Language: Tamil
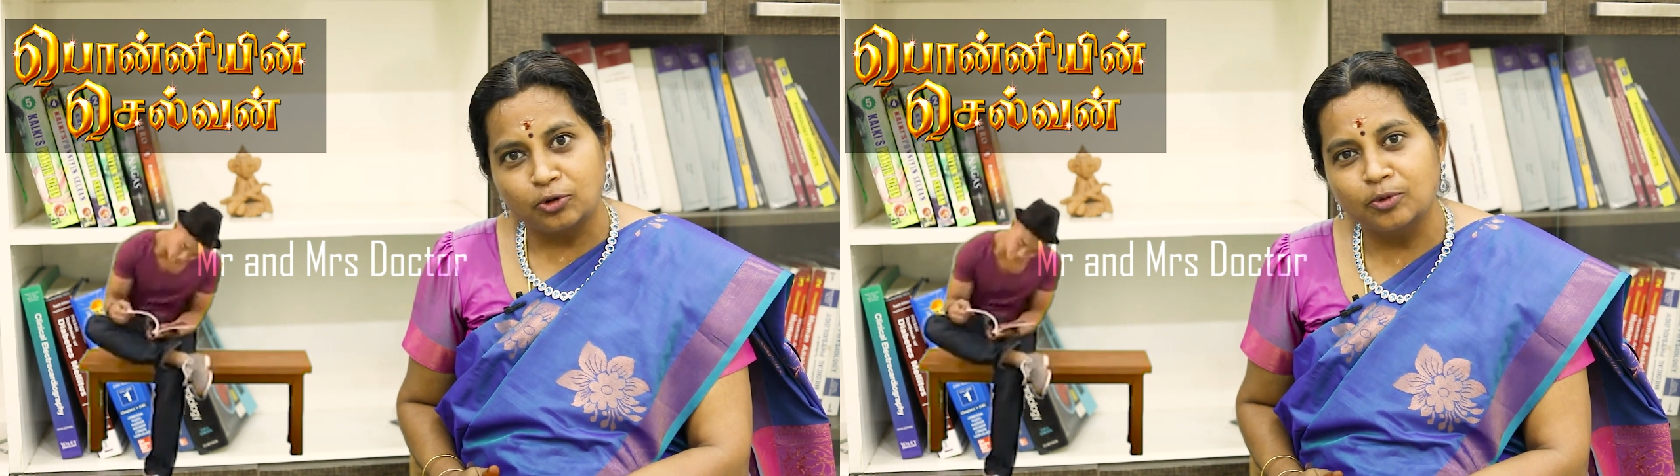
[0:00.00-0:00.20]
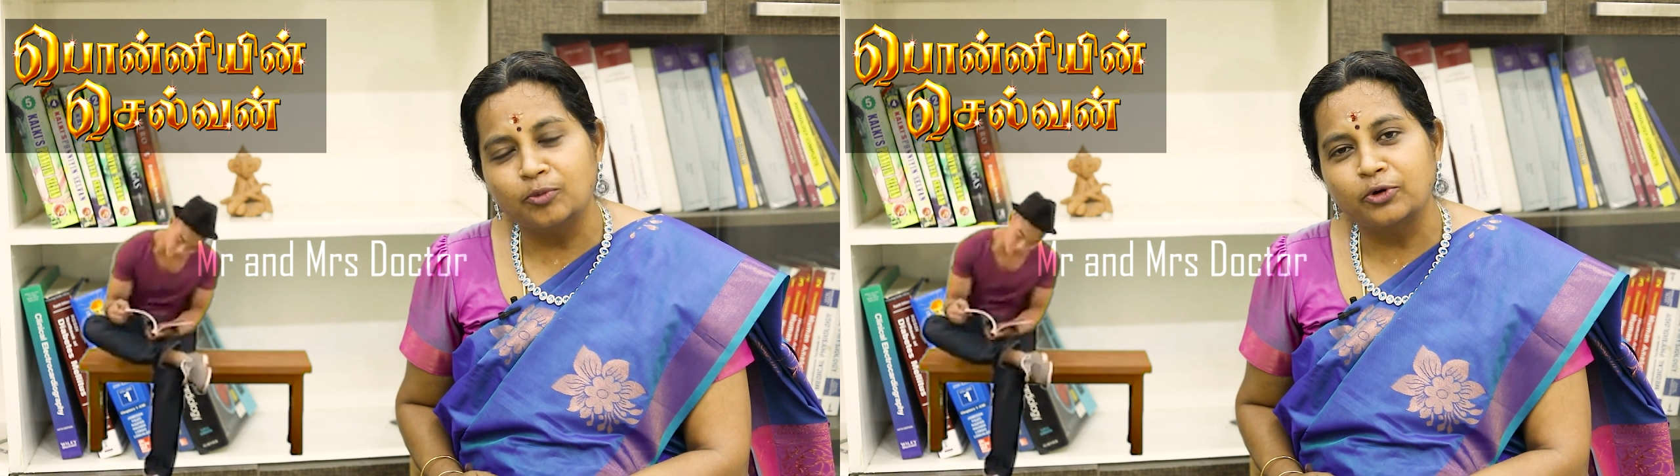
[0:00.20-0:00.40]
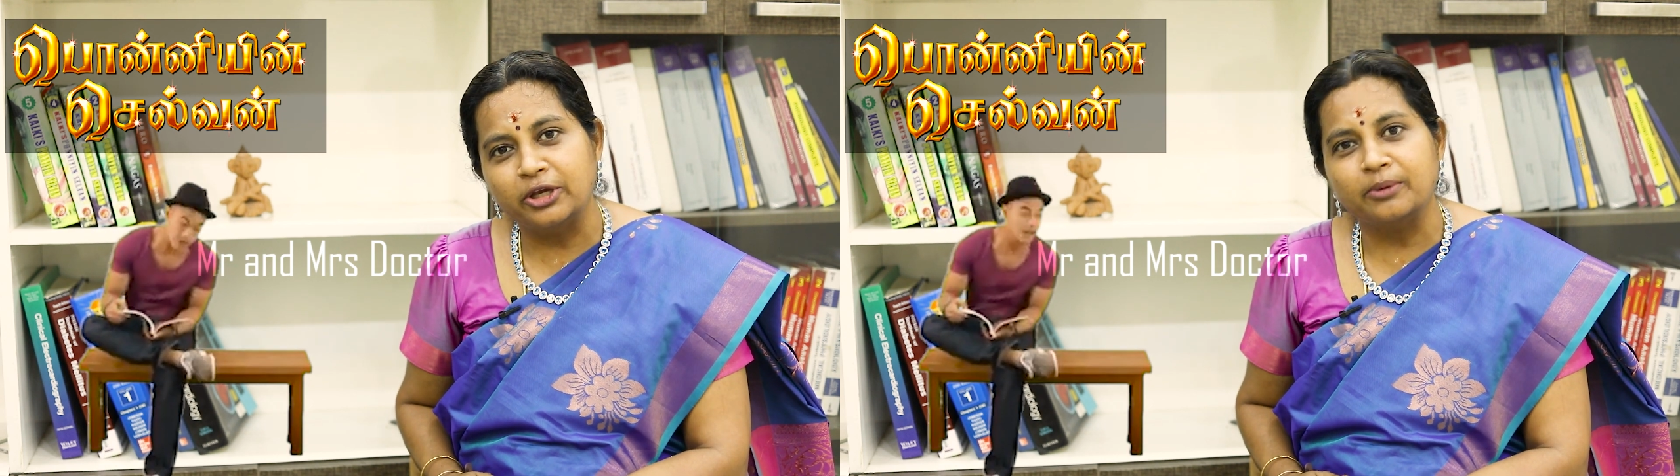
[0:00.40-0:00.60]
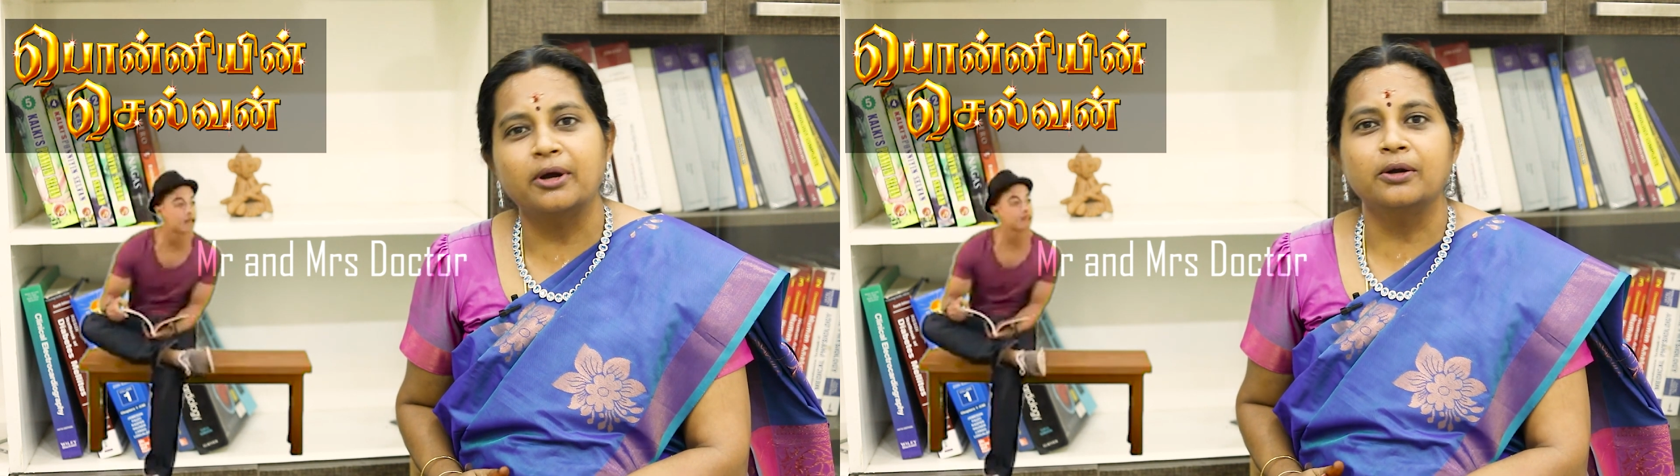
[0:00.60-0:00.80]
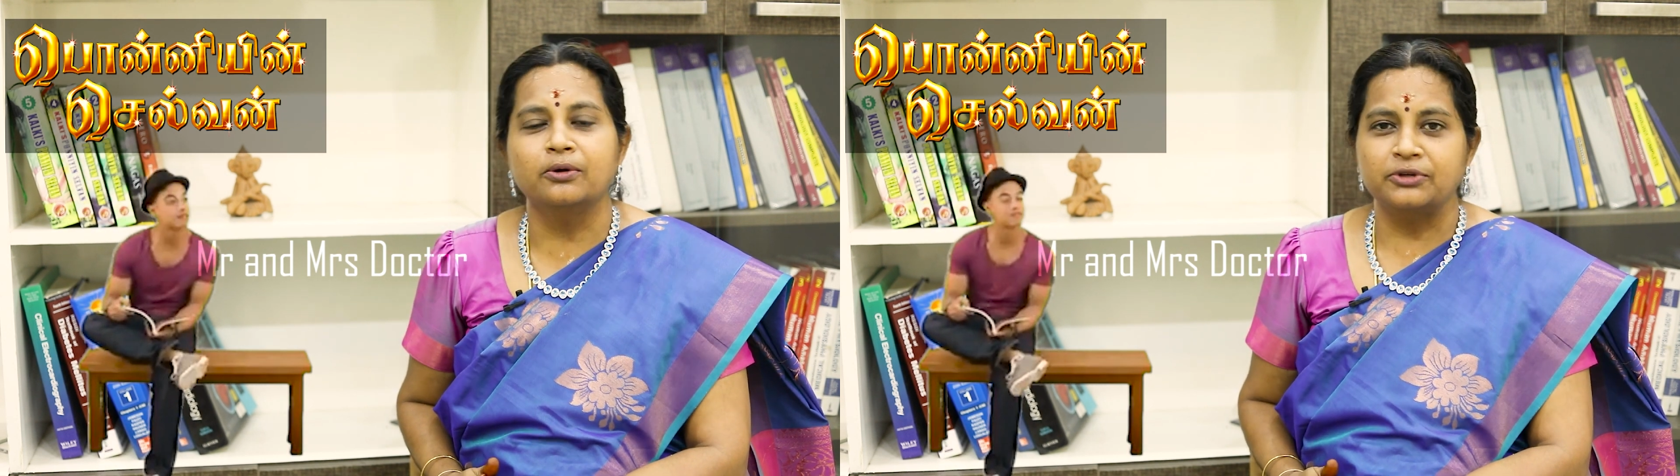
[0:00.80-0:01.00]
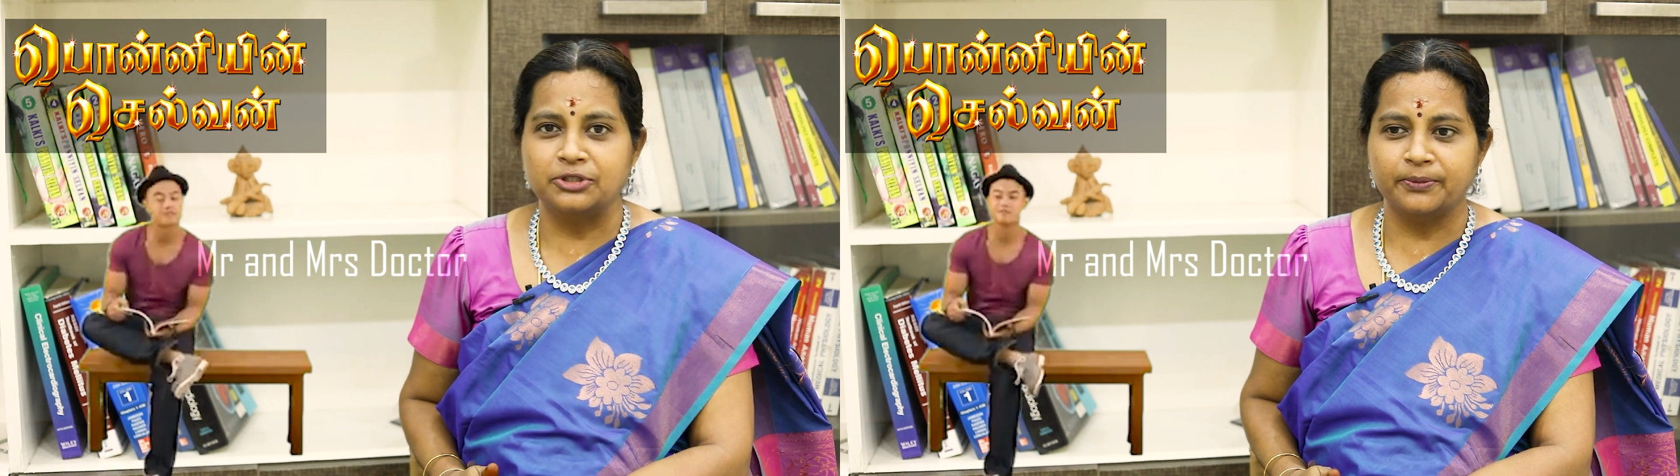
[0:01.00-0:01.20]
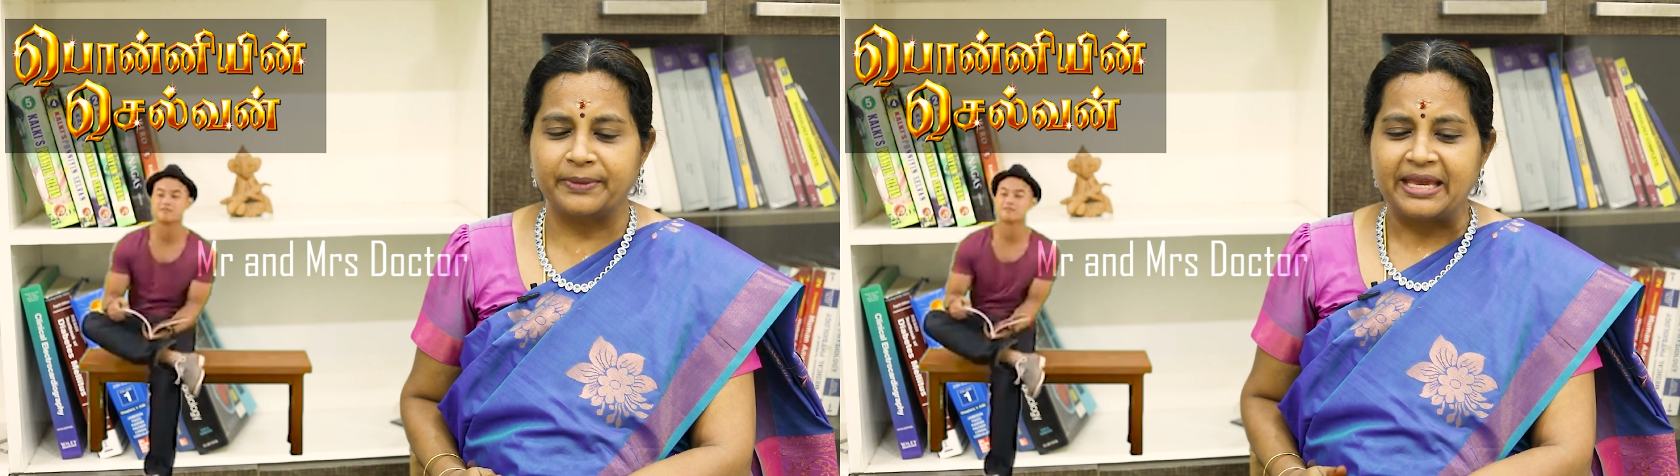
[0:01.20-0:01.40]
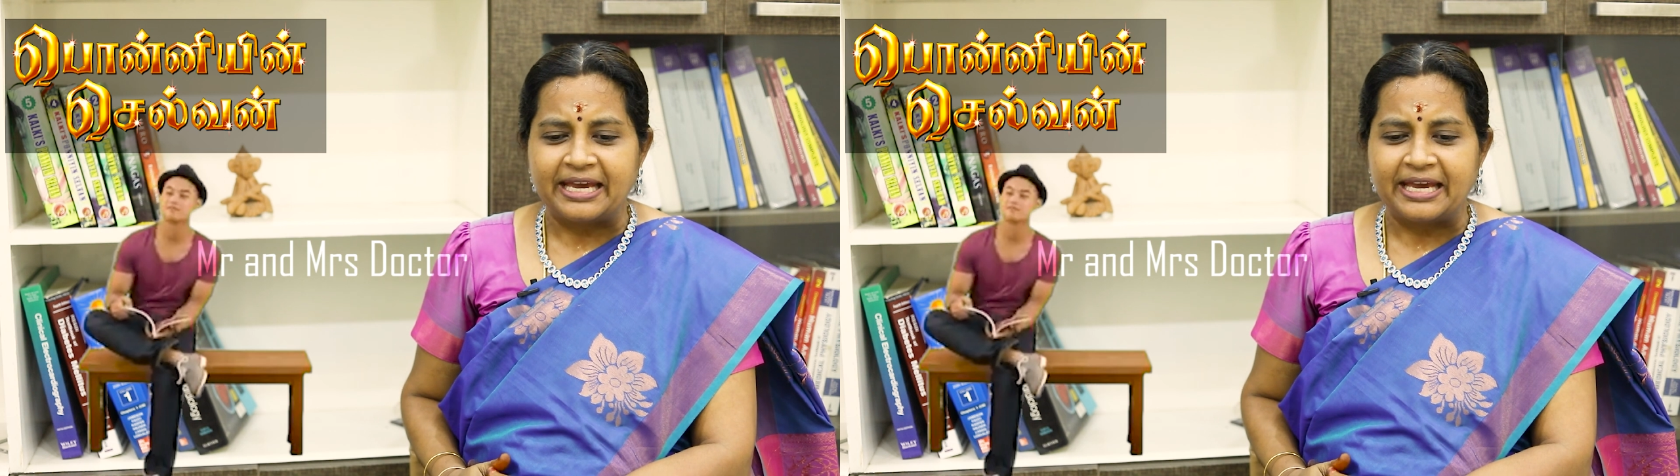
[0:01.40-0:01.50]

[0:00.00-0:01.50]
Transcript: ரொம்ப முக்கியமான ஒரு விஷயம்